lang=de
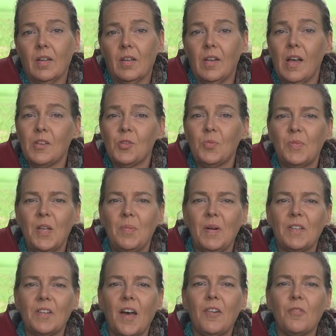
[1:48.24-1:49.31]
da es zum
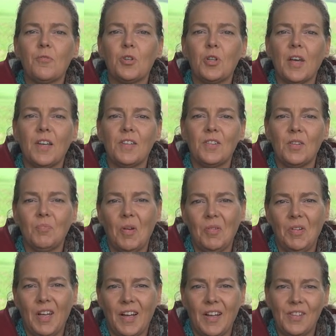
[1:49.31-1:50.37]
Thema Trennungsstress immer
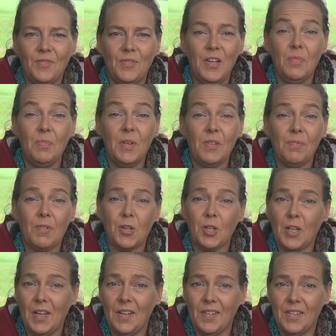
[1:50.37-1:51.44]
wieder ganz viele
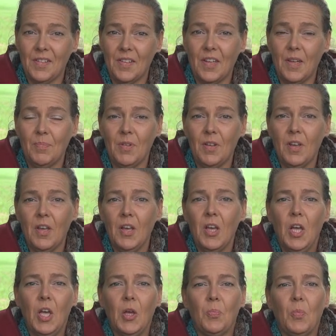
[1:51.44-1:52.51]
Missverständnisse gibt,
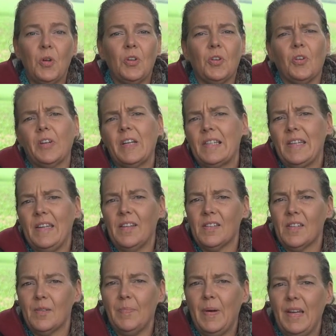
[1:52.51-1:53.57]
möchte ich euch als
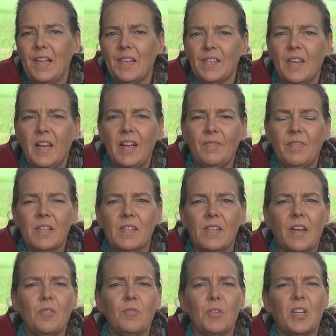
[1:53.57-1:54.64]
erstes mal erzählen, was
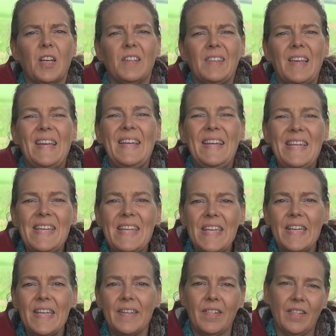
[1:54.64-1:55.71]
Trennungsstress
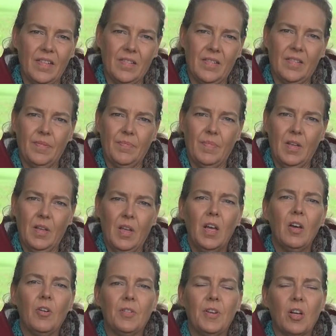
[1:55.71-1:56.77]
nicht ist.
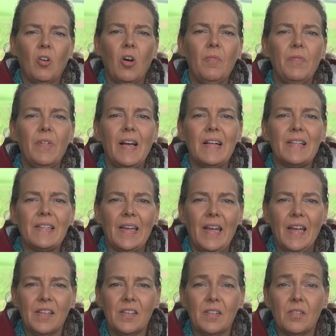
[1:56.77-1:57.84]
Und da kommen wir als
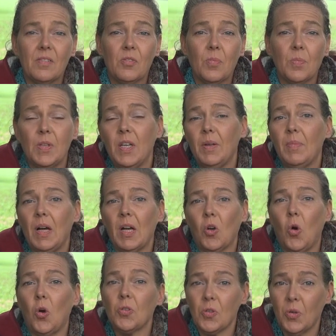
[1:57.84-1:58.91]
erstes zum Thema
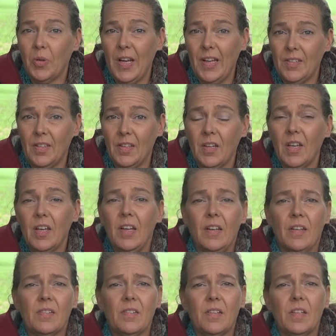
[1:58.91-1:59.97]
Controletti.
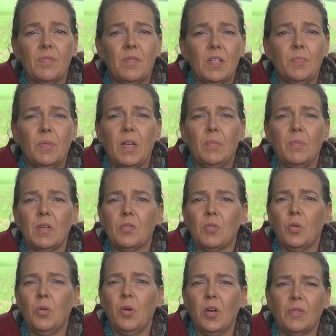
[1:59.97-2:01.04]
Das ist das, was man immer
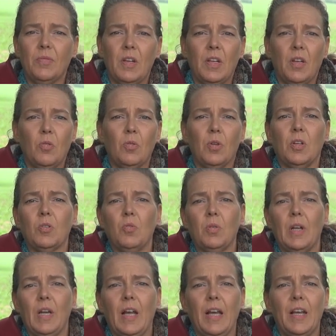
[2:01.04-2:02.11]
so hört, wenn der Hund nicht
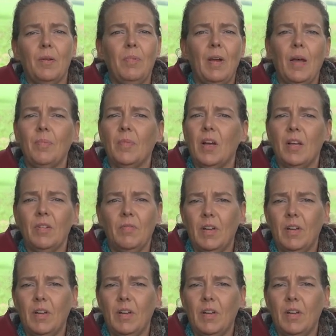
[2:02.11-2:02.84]
gut alleine bleiben kann,